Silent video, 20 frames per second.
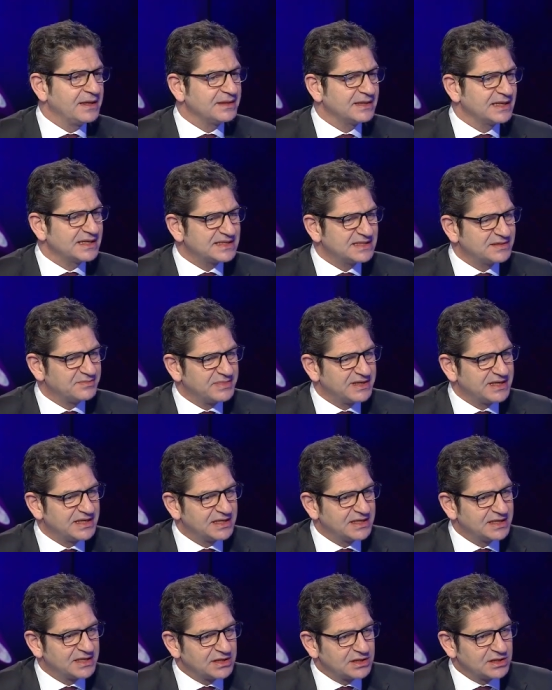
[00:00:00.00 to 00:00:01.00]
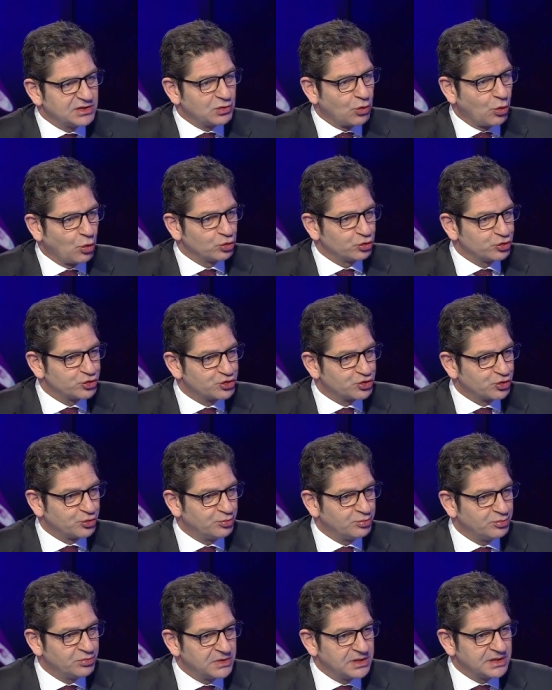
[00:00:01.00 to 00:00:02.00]
nasıl bir
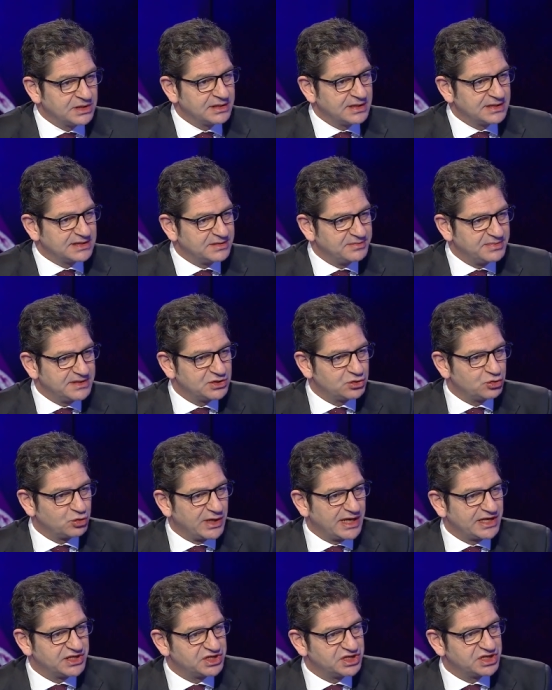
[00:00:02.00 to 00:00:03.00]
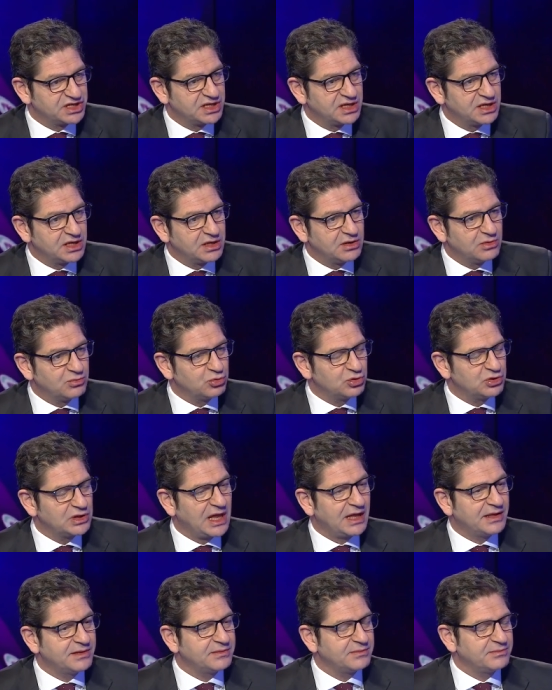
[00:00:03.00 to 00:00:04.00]
oluşum, nasıl bir süreç?
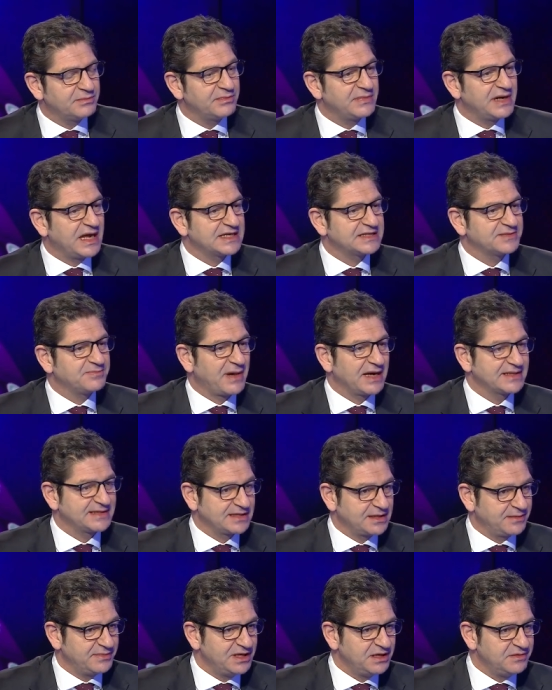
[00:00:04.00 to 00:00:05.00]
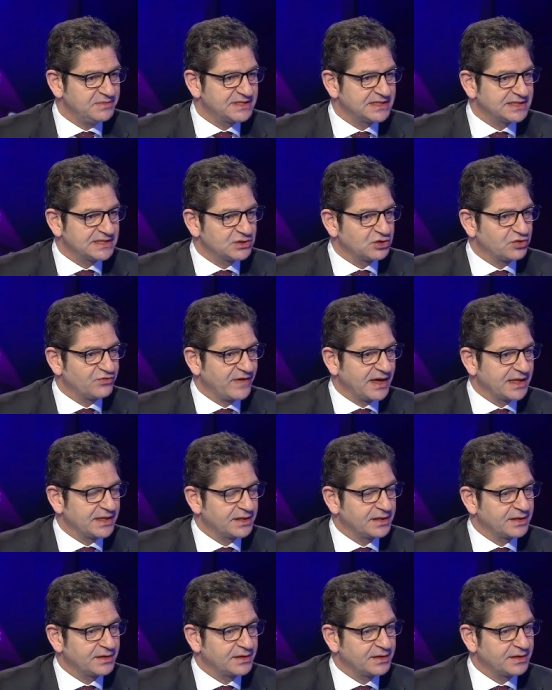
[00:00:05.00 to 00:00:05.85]
Bundan biraz bahsedebilir misiniz lütfen?